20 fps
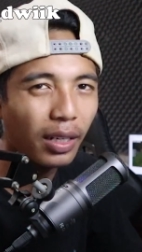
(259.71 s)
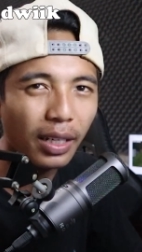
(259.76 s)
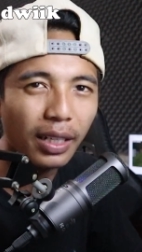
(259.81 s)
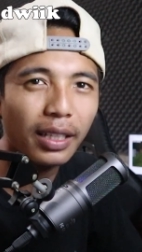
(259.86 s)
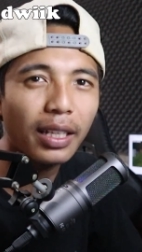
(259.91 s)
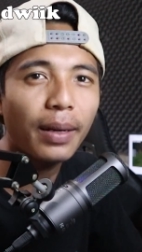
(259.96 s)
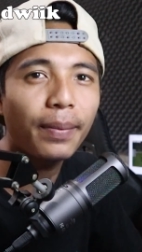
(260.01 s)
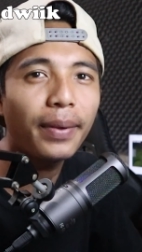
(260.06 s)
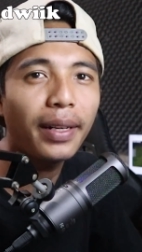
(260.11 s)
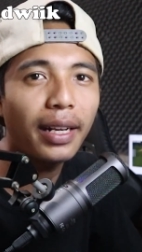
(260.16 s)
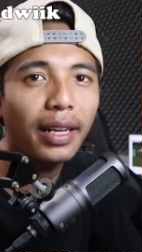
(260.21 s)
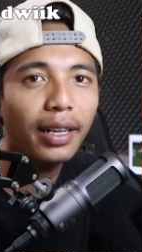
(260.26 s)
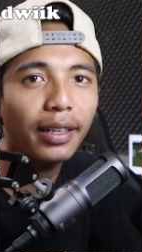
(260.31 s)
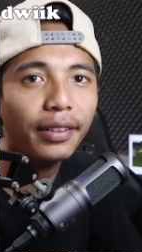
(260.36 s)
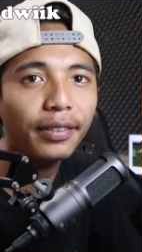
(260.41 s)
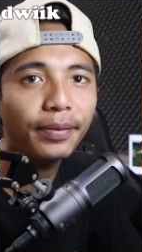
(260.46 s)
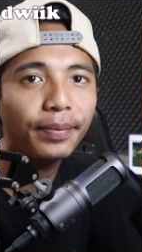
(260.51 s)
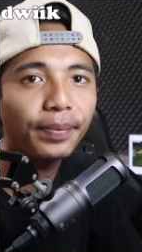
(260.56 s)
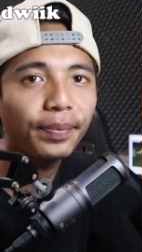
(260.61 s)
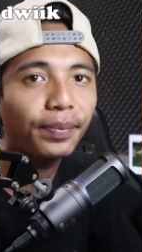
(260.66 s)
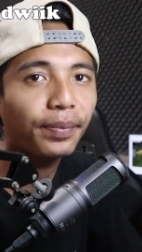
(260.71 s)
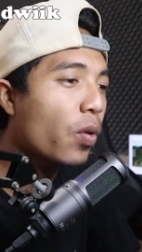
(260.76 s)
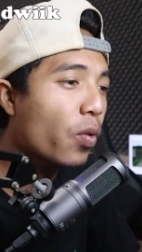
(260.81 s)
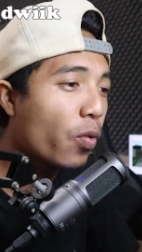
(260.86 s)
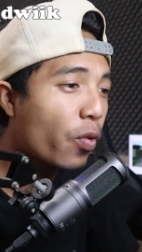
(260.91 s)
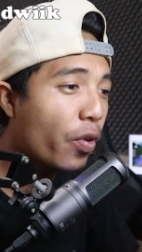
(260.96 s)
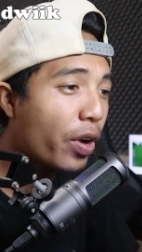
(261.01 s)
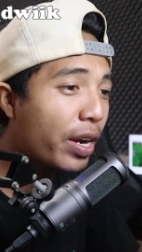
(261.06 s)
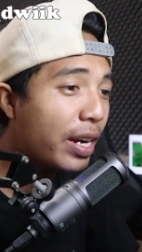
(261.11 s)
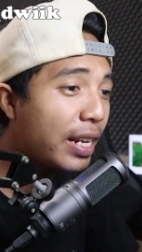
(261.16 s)
Kita bilang,
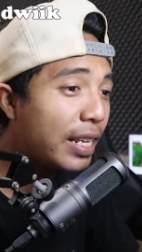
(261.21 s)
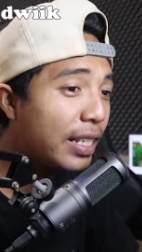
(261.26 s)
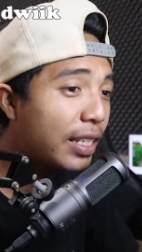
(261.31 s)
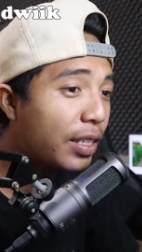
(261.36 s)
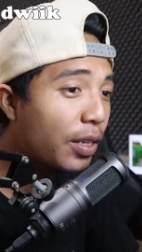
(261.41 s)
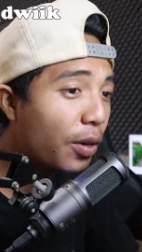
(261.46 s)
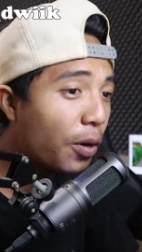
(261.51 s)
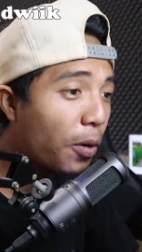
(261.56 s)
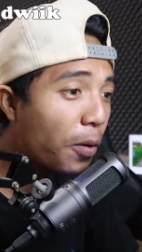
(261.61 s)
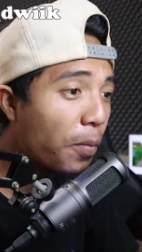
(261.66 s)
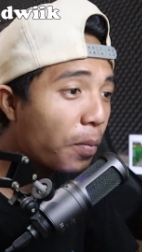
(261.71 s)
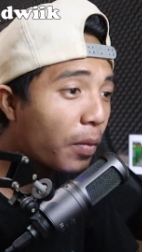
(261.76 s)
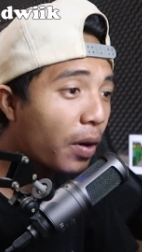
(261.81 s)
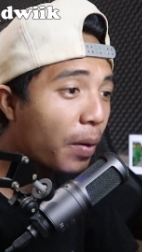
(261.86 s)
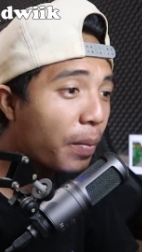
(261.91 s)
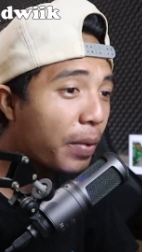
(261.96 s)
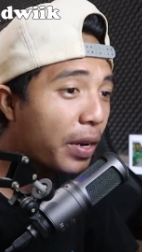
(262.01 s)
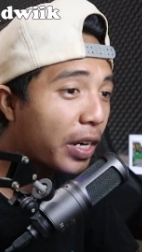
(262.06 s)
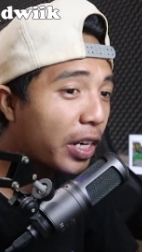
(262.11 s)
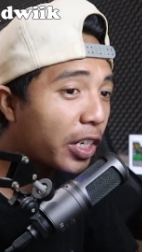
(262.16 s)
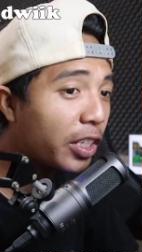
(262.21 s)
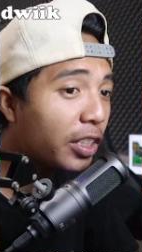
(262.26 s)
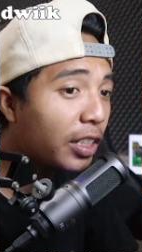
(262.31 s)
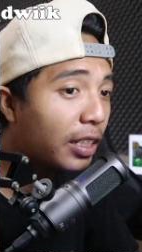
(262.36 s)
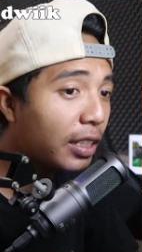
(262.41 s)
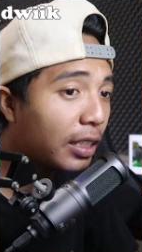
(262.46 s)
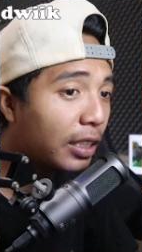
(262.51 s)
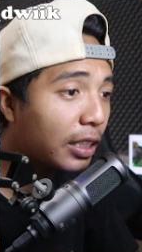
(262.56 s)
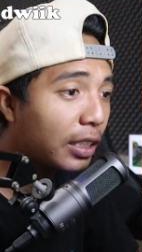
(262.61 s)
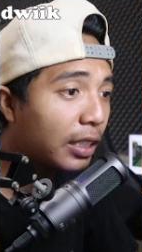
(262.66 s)
gue di zoom
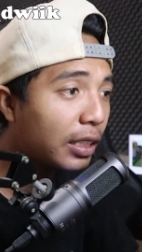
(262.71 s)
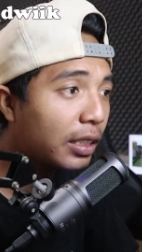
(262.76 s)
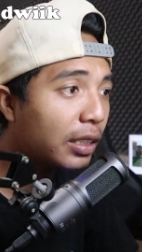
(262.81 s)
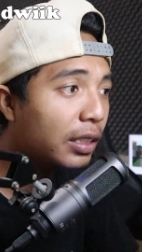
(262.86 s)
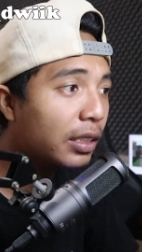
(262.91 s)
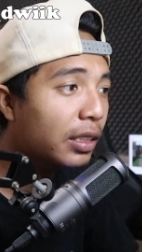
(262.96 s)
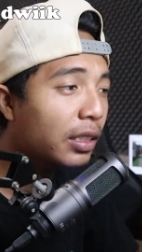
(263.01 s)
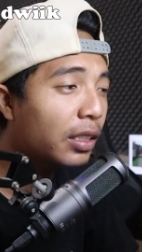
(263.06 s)
kameranya.